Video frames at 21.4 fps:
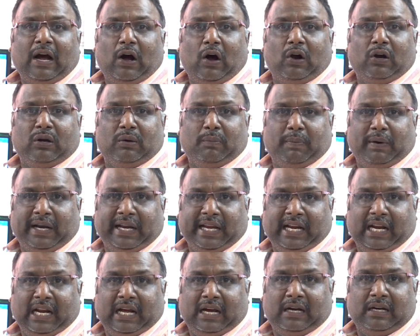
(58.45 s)
ஆர்டர்
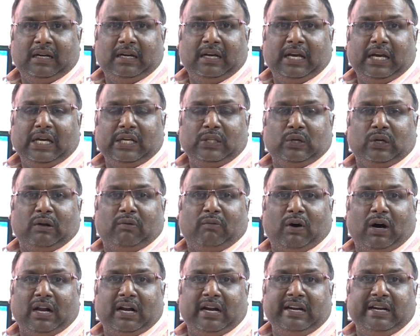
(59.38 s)
பண்ணிக்கலாம் இதோட
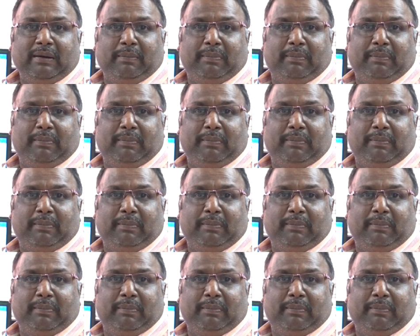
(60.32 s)
வாரண்டி